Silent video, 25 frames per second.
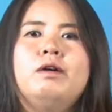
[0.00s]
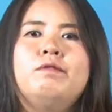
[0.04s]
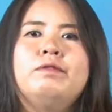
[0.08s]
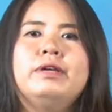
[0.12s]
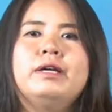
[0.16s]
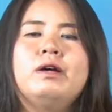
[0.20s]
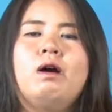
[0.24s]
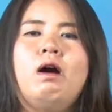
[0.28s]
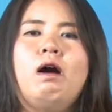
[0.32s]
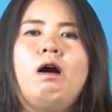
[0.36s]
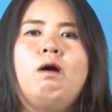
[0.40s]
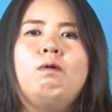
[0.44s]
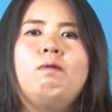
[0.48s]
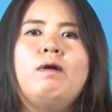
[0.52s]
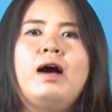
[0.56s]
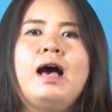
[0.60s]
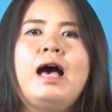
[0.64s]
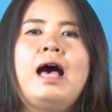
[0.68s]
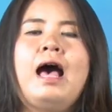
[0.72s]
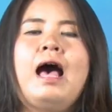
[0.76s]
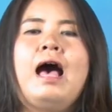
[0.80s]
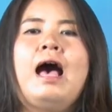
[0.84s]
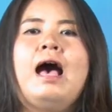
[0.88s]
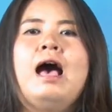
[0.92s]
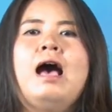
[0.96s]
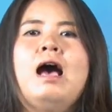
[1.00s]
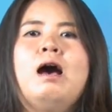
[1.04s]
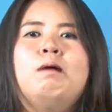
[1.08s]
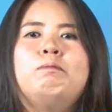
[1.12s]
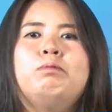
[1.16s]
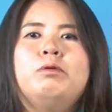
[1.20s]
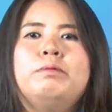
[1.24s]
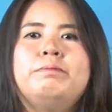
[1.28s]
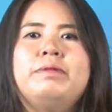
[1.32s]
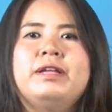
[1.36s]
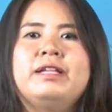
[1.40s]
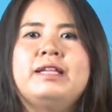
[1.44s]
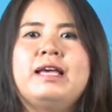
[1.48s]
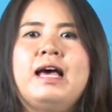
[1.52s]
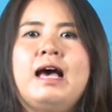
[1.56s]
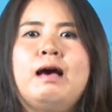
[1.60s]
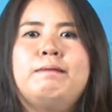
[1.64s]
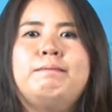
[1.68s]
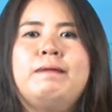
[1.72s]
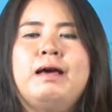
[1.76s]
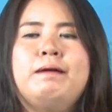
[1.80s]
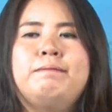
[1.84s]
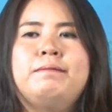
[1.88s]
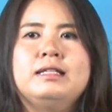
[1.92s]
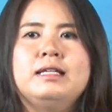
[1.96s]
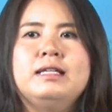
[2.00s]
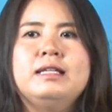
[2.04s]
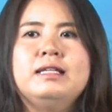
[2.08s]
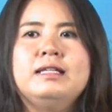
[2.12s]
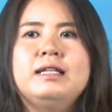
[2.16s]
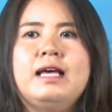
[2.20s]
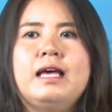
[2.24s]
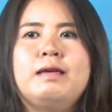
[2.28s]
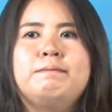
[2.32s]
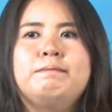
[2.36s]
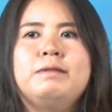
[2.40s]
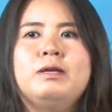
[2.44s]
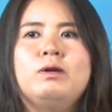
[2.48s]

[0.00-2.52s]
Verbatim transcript: อวิเคราะห์ว่าภูมิปัญญาแบบชนิดไหน